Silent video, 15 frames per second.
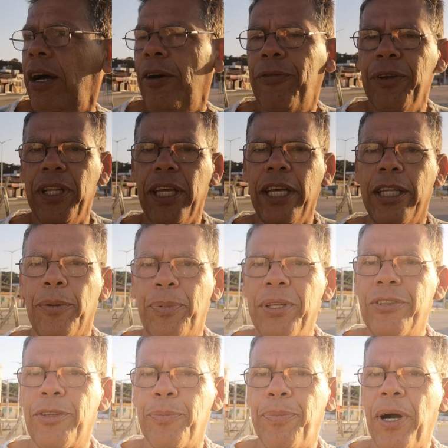a avenida
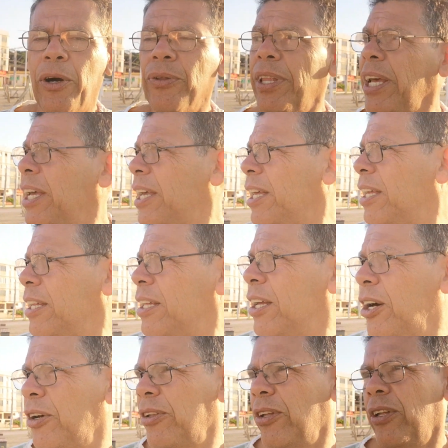principal, né?
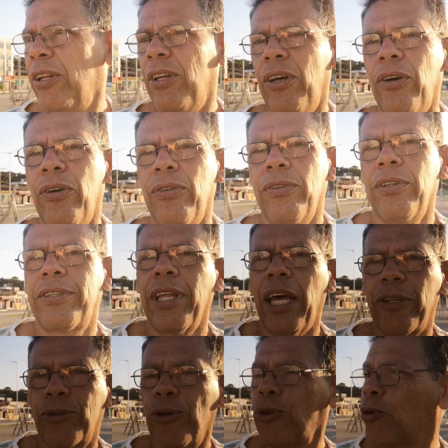É,
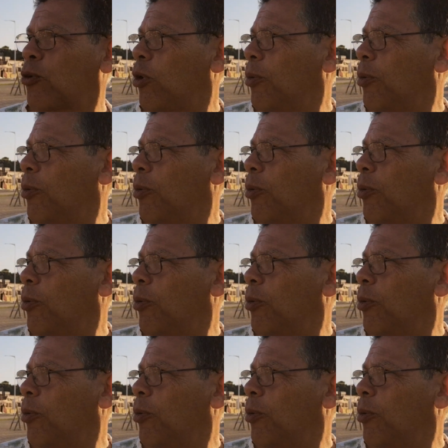tá todo o